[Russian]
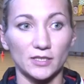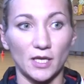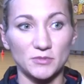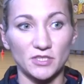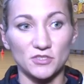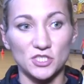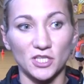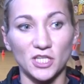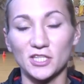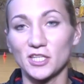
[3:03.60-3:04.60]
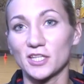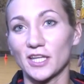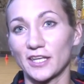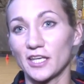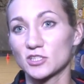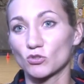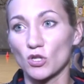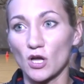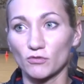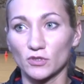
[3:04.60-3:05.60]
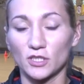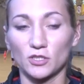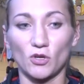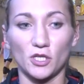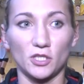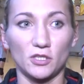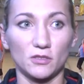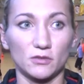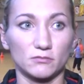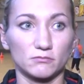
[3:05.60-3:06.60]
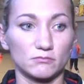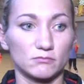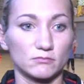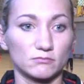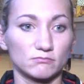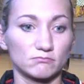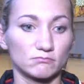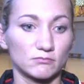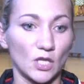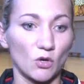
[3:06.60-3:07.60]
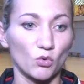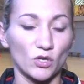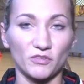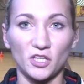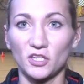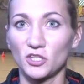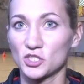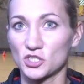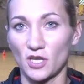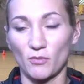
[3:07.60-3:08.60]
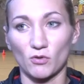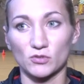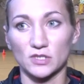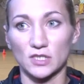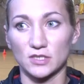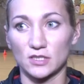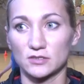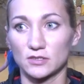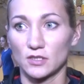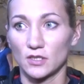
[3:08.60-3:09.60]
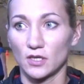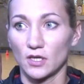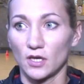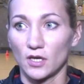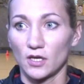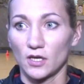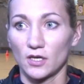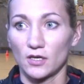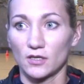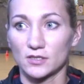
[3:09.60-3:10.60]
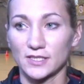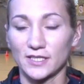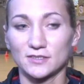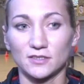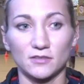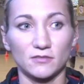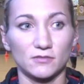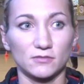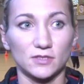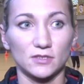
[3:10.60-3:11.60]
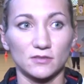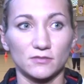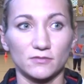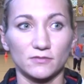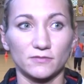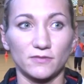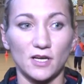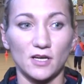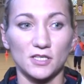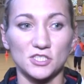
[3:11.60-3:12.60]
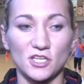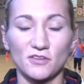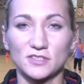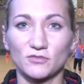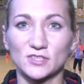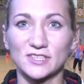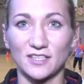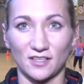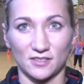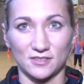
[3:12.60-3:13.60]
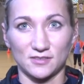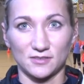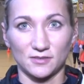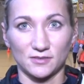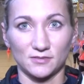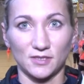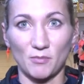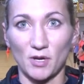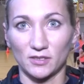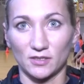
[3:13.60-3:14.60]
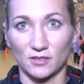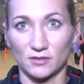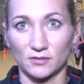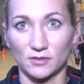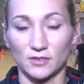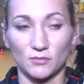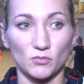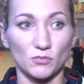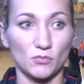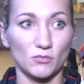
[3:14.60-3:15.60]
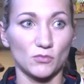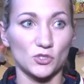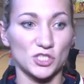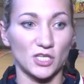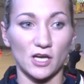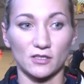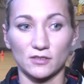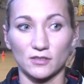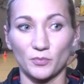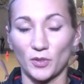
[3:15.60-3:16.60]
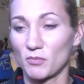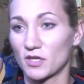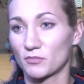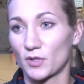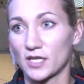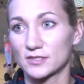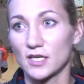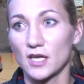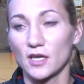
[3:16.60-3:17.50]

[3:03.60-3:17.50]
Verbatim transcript: Там девочки не, не такие титулованные, но они уровни не ниже, я могу сказать. Э, знаете, важнее всего сыгранность команды. Э, можно как э, пример брать,